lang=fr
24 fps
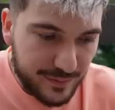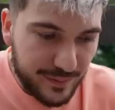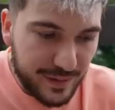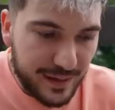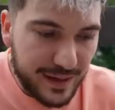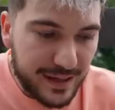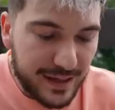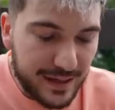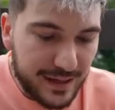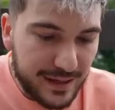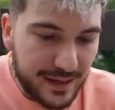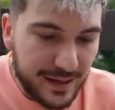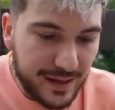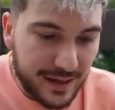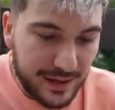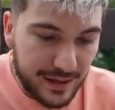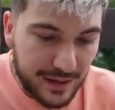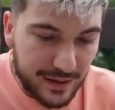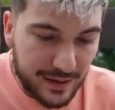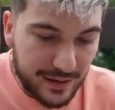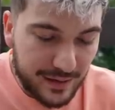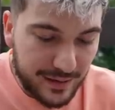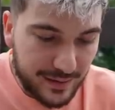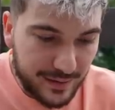Ouais,
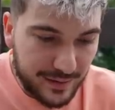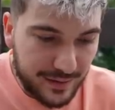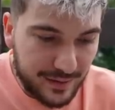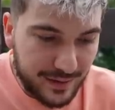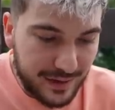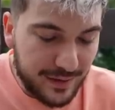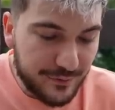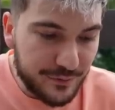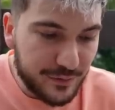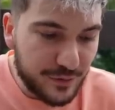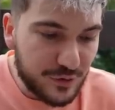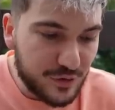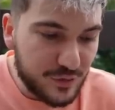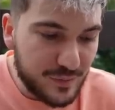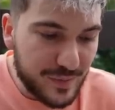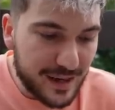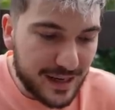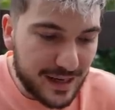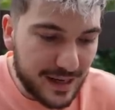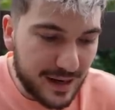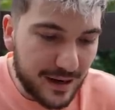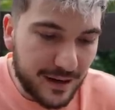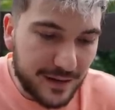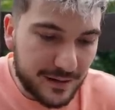euh, là faut que tu
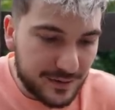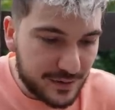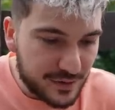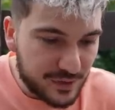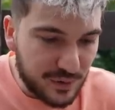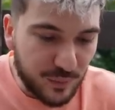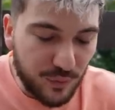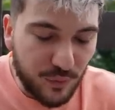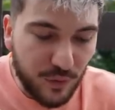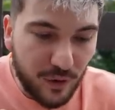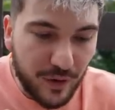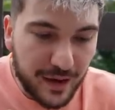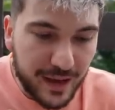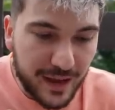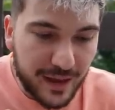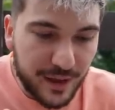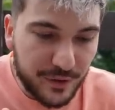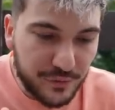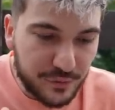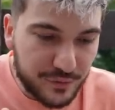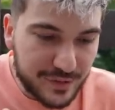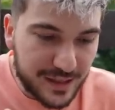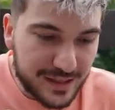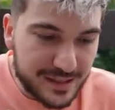m'aides là, je comprends rien
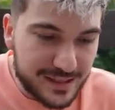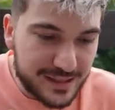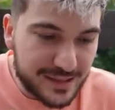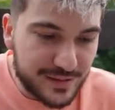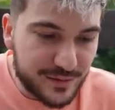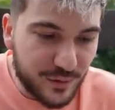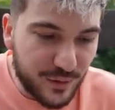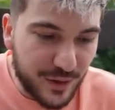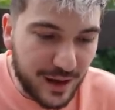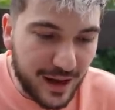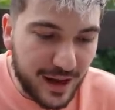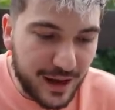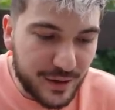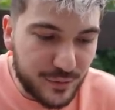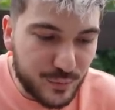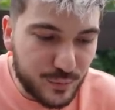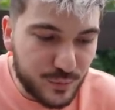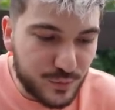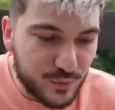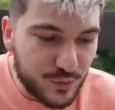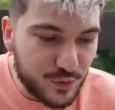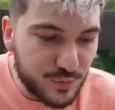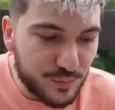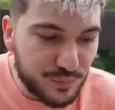à ton indice de 1
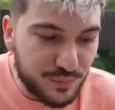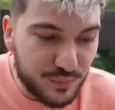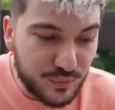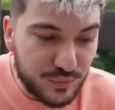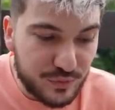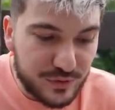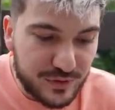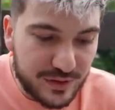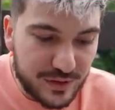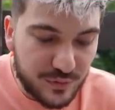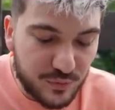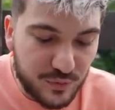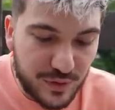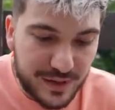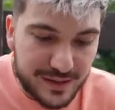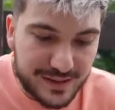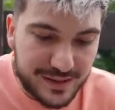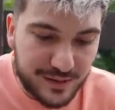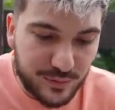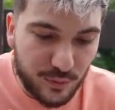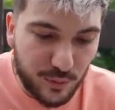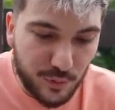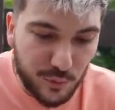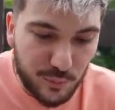YouTube, pouce et tout là,
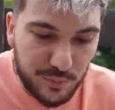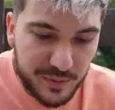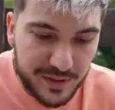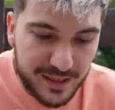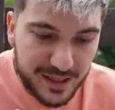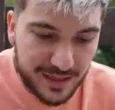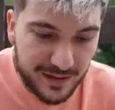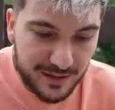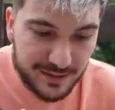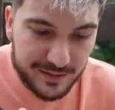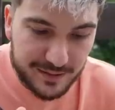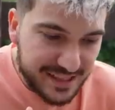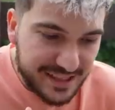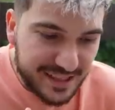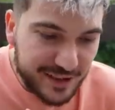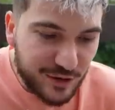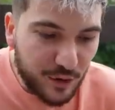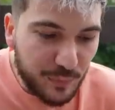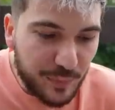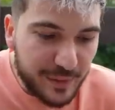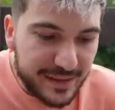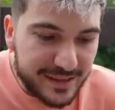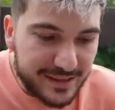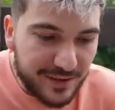c'est trop compliqué là. J'ai
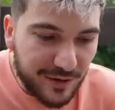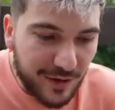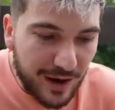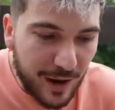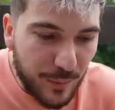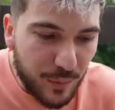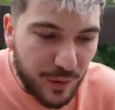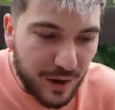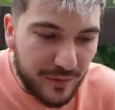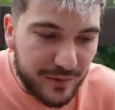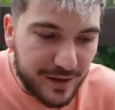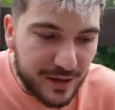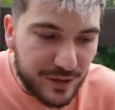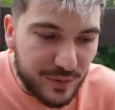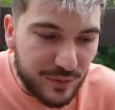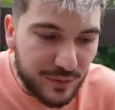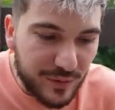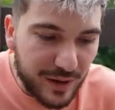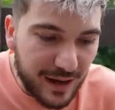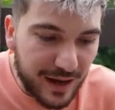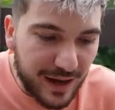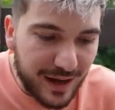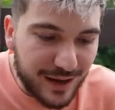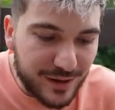compris que c'est en rapport avec
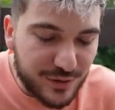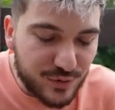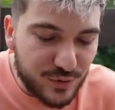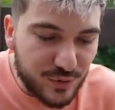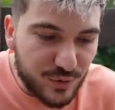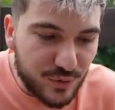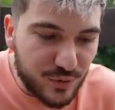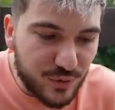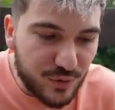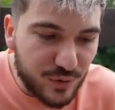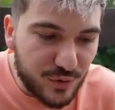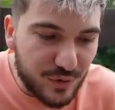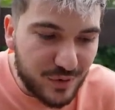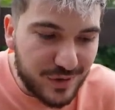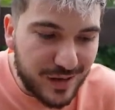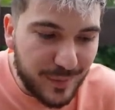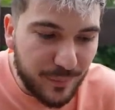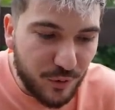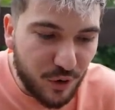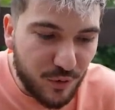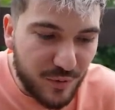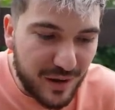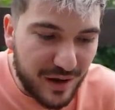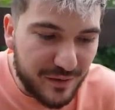le 1 du logo,
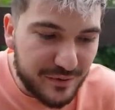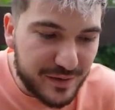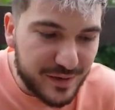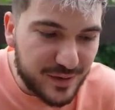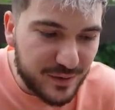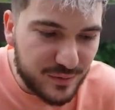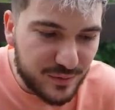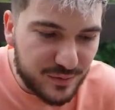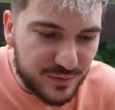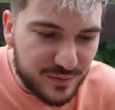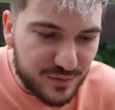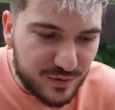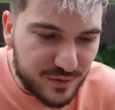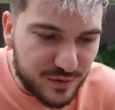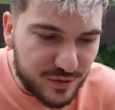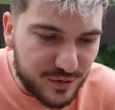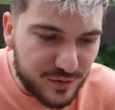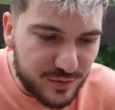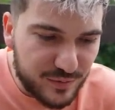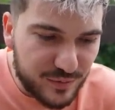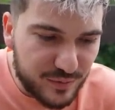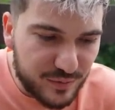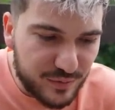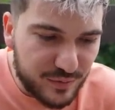la première vidéo
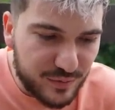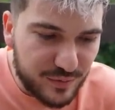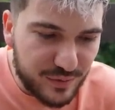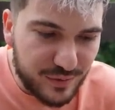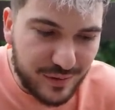YouTube ou...